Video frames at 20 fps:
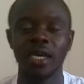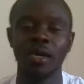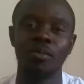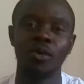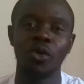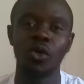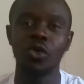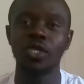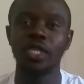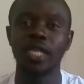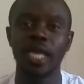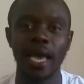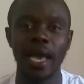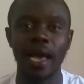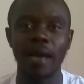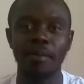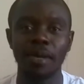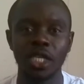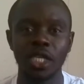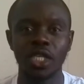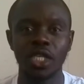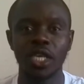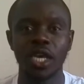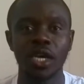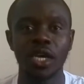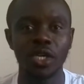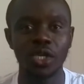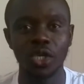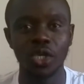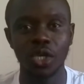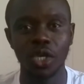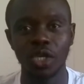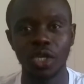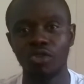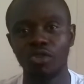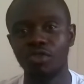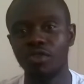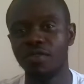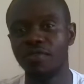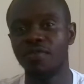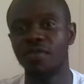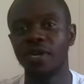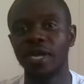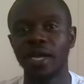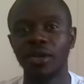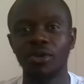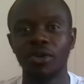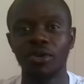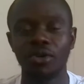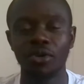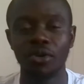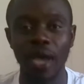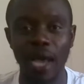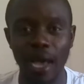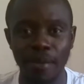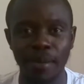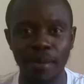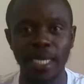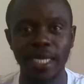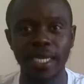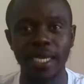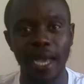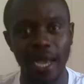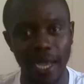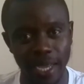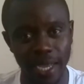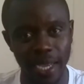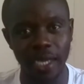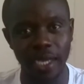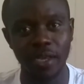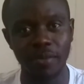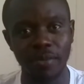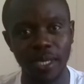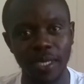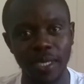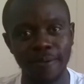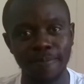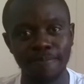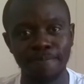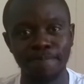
Mon nom c'est Amani Serge et je suis fondateur de Amani Academy.